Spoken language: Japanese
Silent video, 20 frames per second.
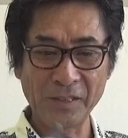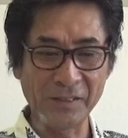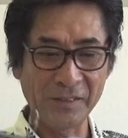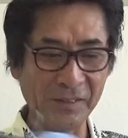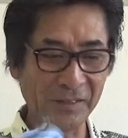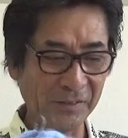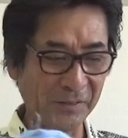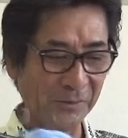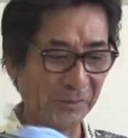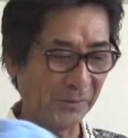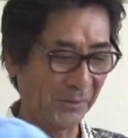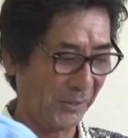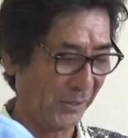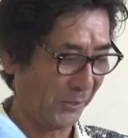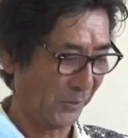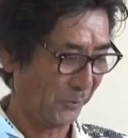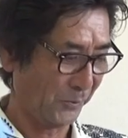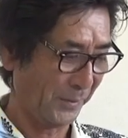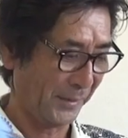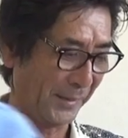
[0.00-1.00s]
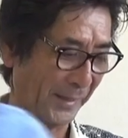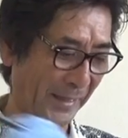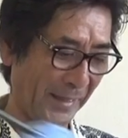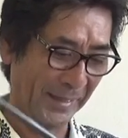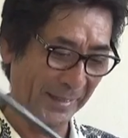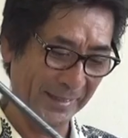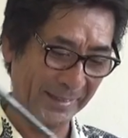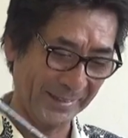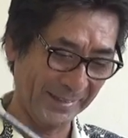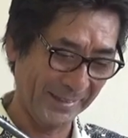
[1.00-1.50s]
やリールっていうのはね
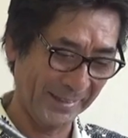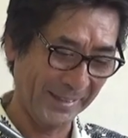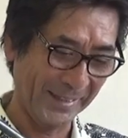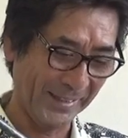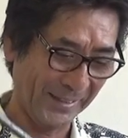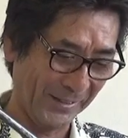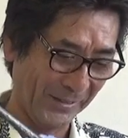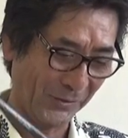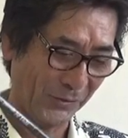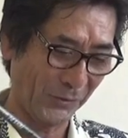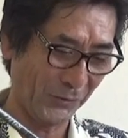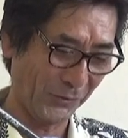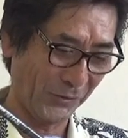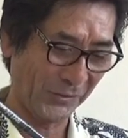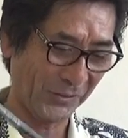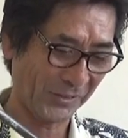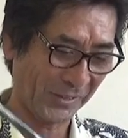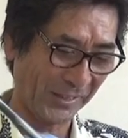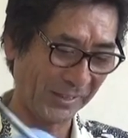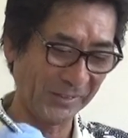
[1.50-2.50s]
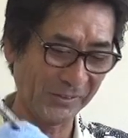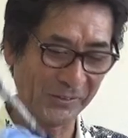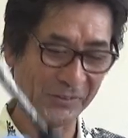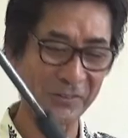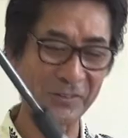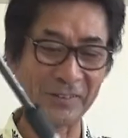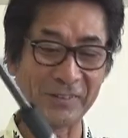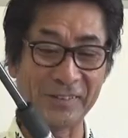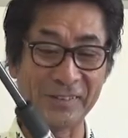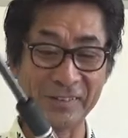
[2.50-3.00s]
非常に使い
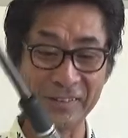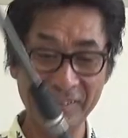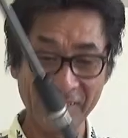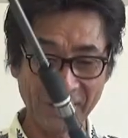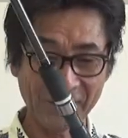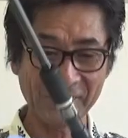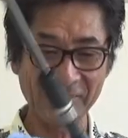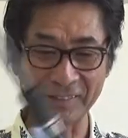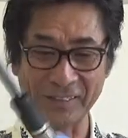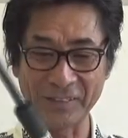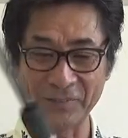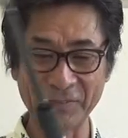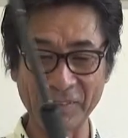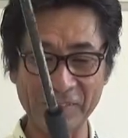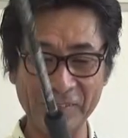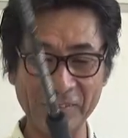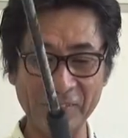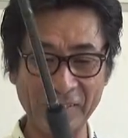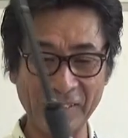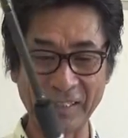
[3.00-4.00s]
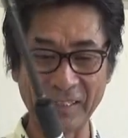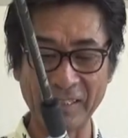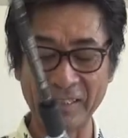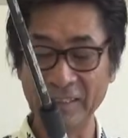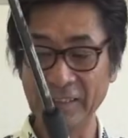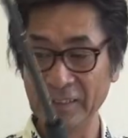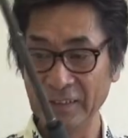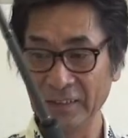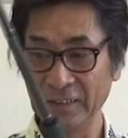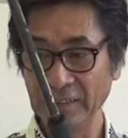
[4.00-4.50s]
づらくなりますので
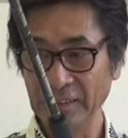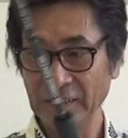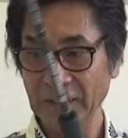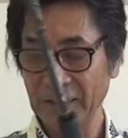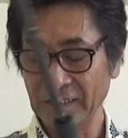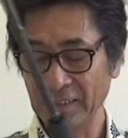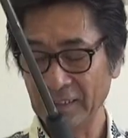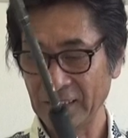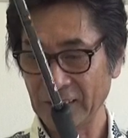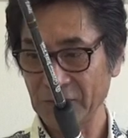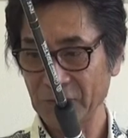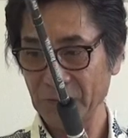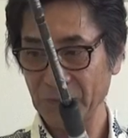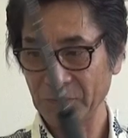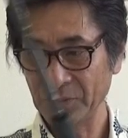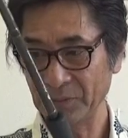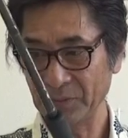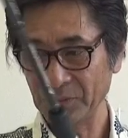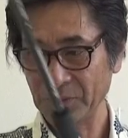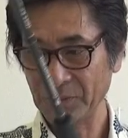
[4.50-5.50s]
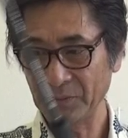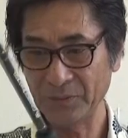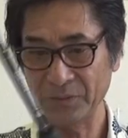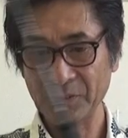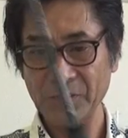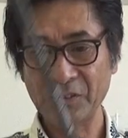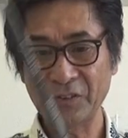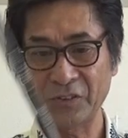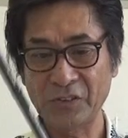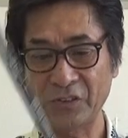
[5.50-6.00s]
あの
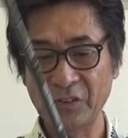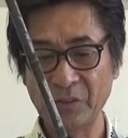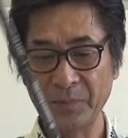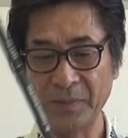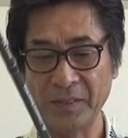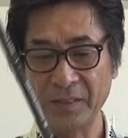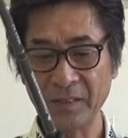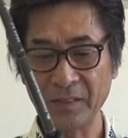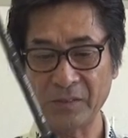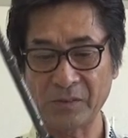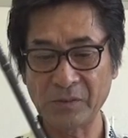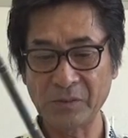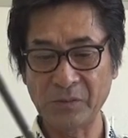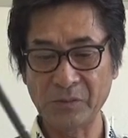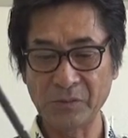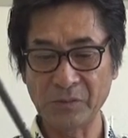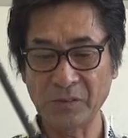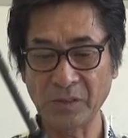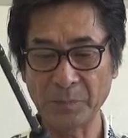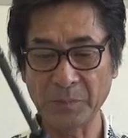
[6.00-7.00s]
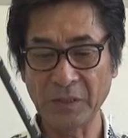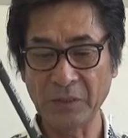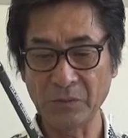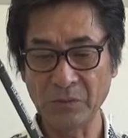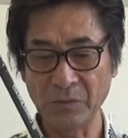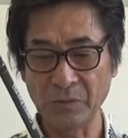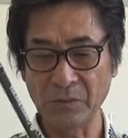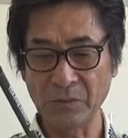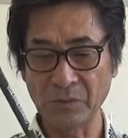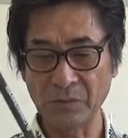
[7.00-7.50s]
滑りやすくするため
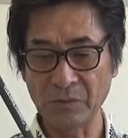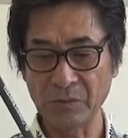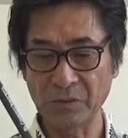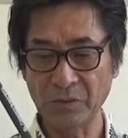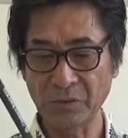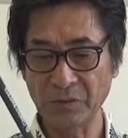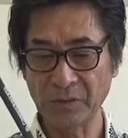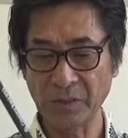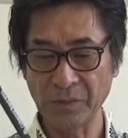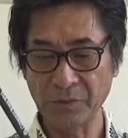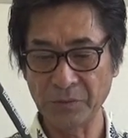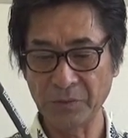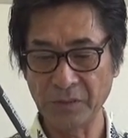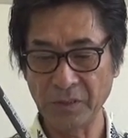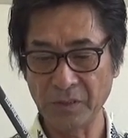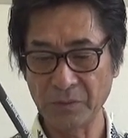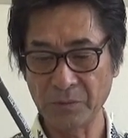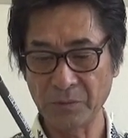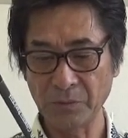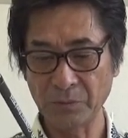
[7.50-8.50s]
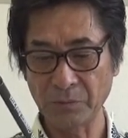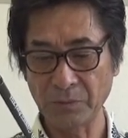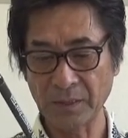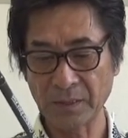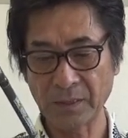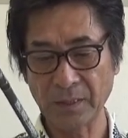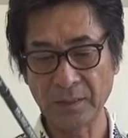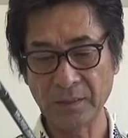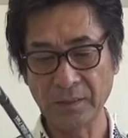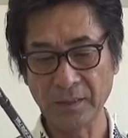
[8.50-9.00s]
の素材を入れることは
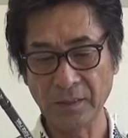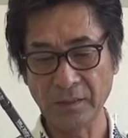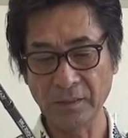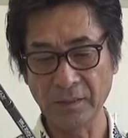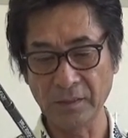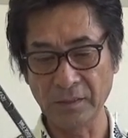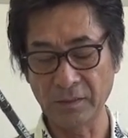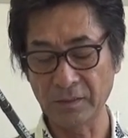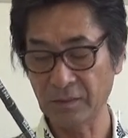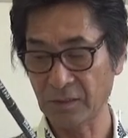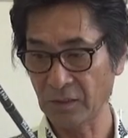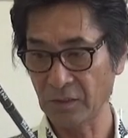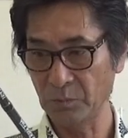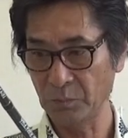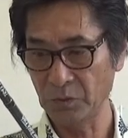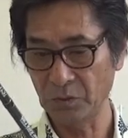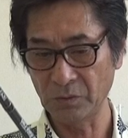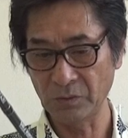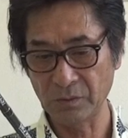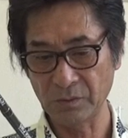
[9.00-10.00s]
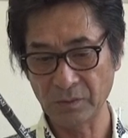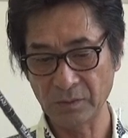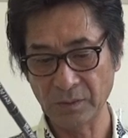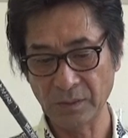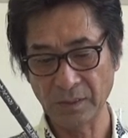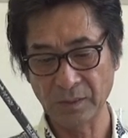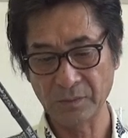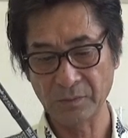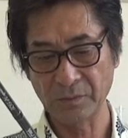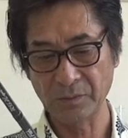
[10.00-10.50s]
簡単なんですけども
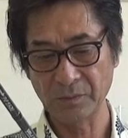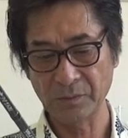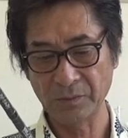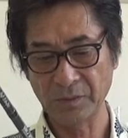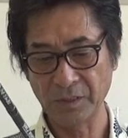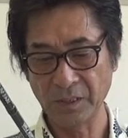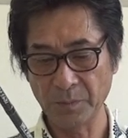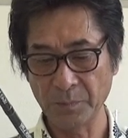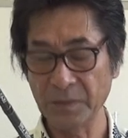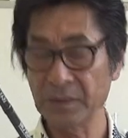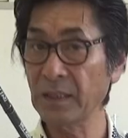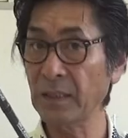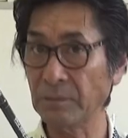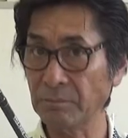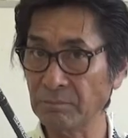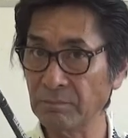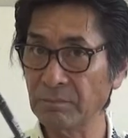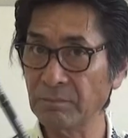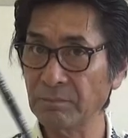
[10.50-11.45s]
あの入れません